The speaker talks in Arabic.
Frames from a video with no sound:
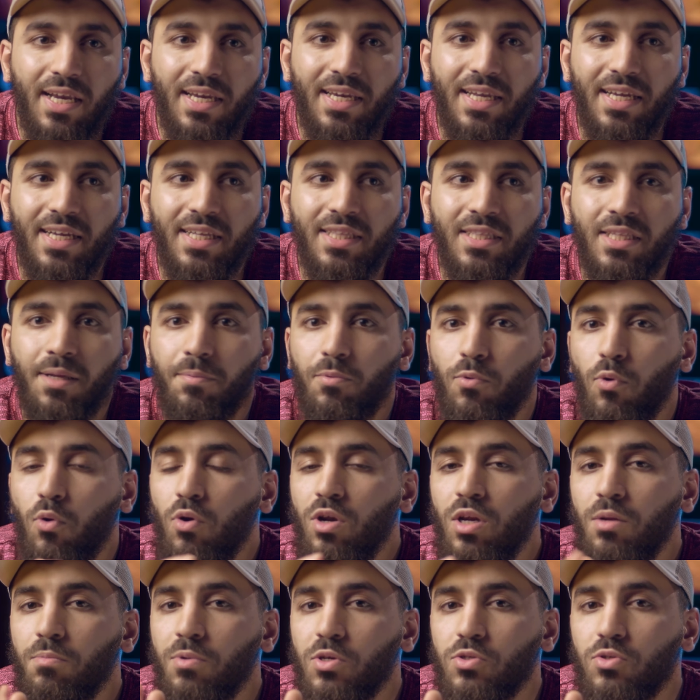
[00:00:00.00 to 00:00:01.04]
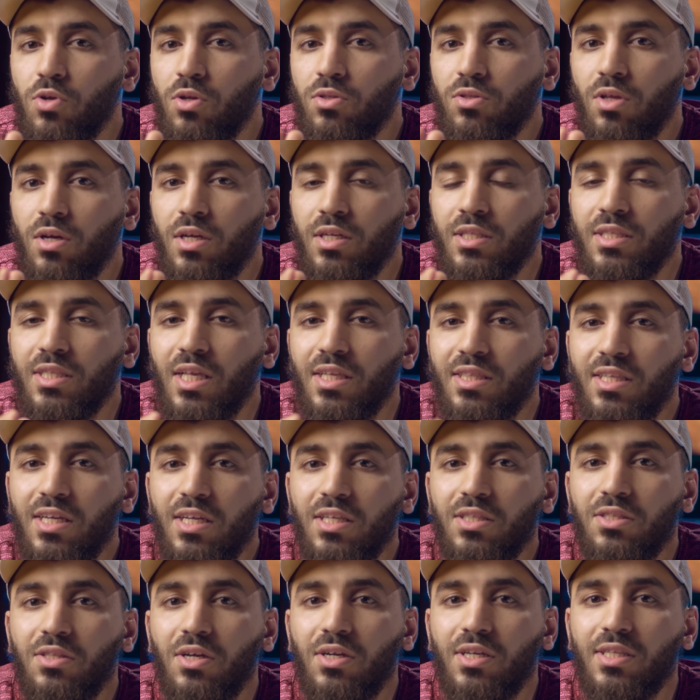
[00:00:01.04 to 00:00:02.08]
لأن بكل بساطة أنت
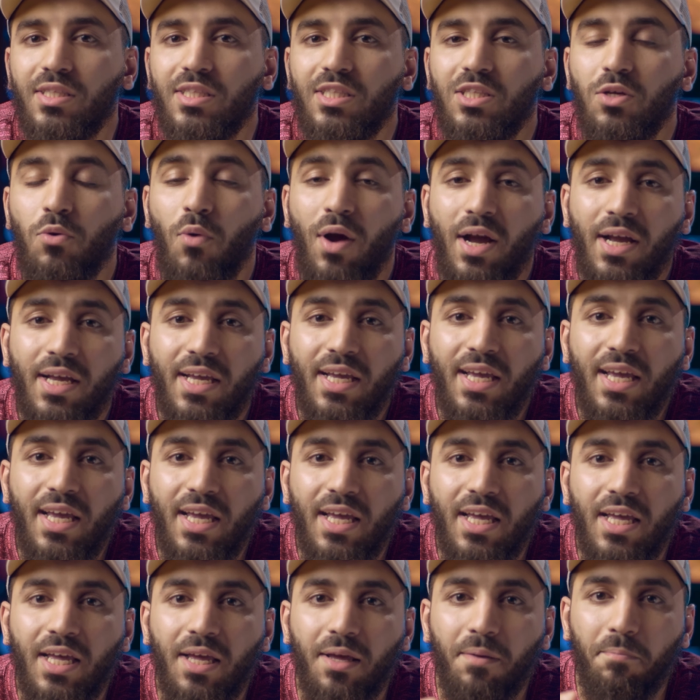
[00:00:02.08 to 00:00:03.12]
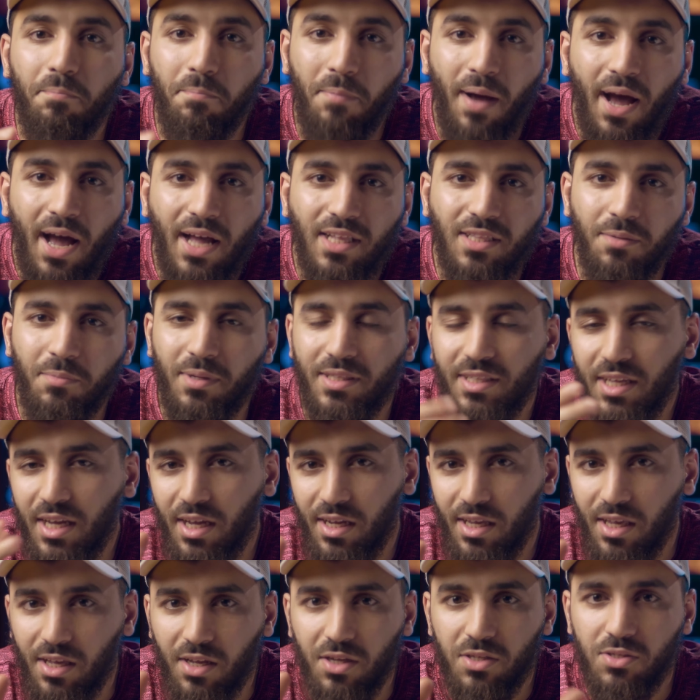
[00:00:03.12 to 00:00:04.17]
تقدر توجه بعد ما
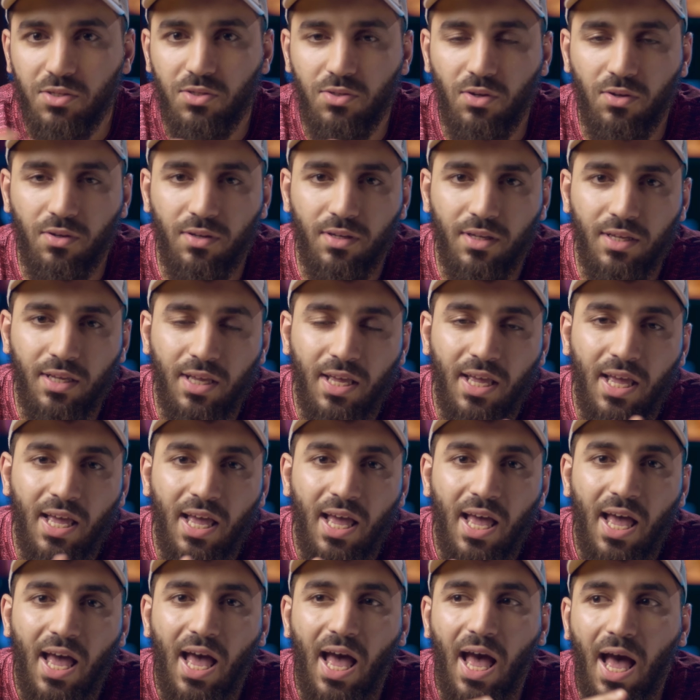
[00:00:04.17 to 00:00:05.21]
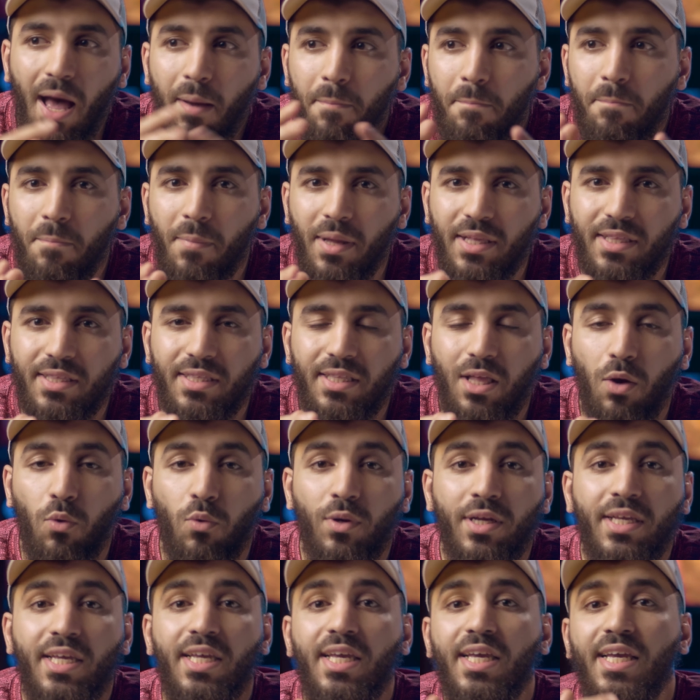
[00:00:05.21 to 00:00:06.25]
تحكي قصة أما
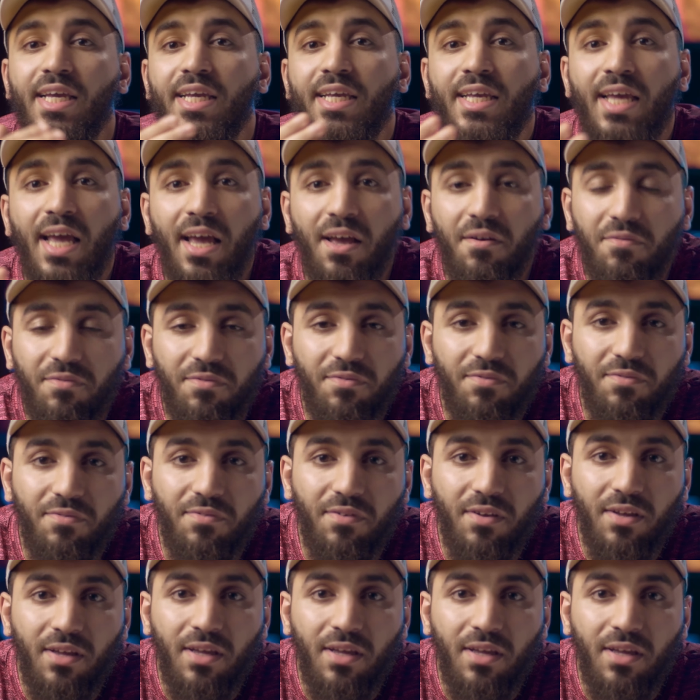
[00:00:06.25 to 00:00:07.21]
التوجيه الجاف